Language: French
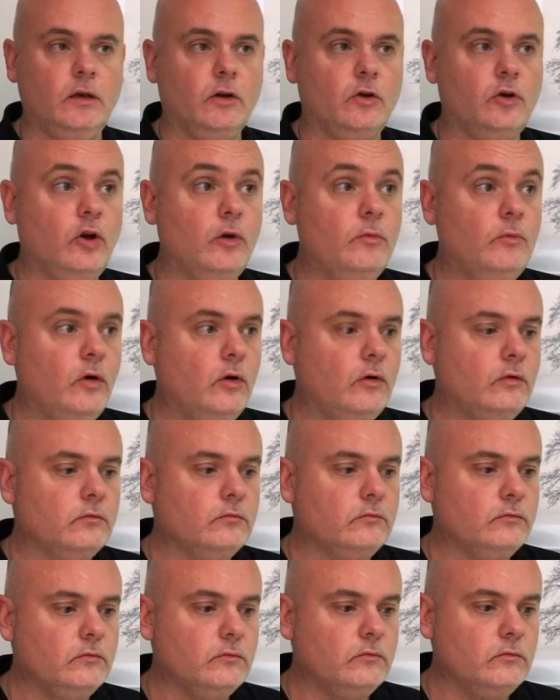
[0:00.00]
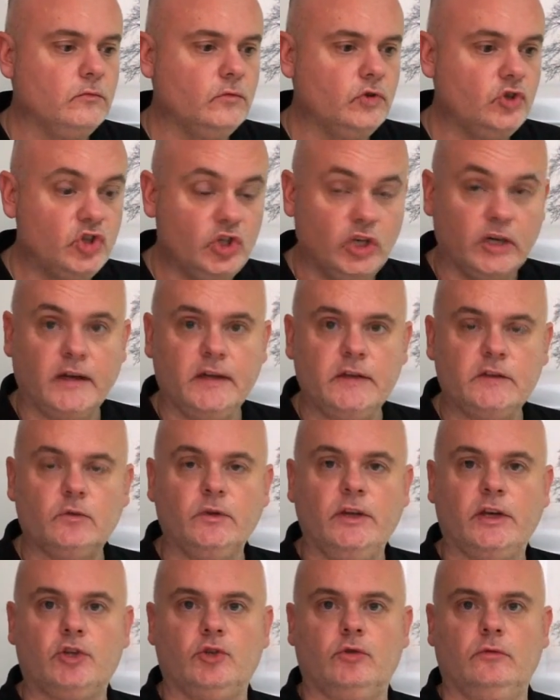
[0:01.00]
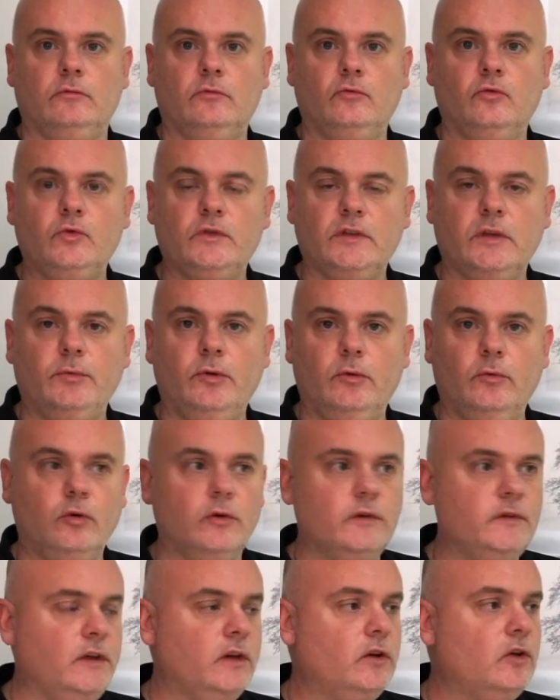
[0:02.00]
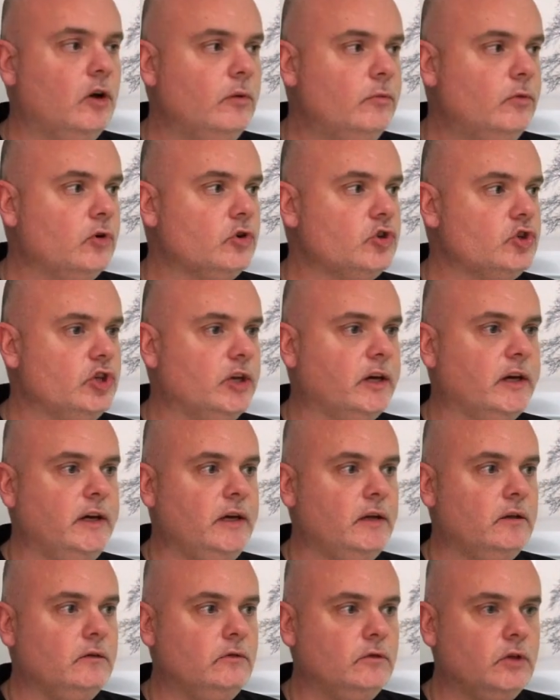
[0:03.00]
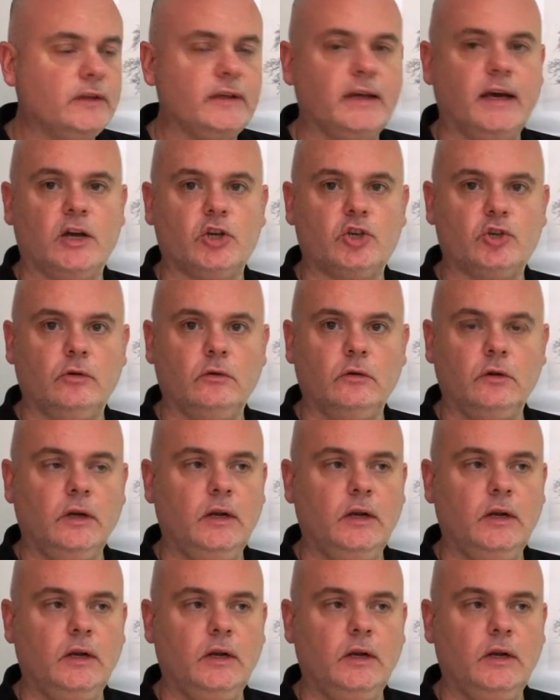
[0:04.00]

Comment gérer son argent, tout simplement. C'est comment gérer notre argent,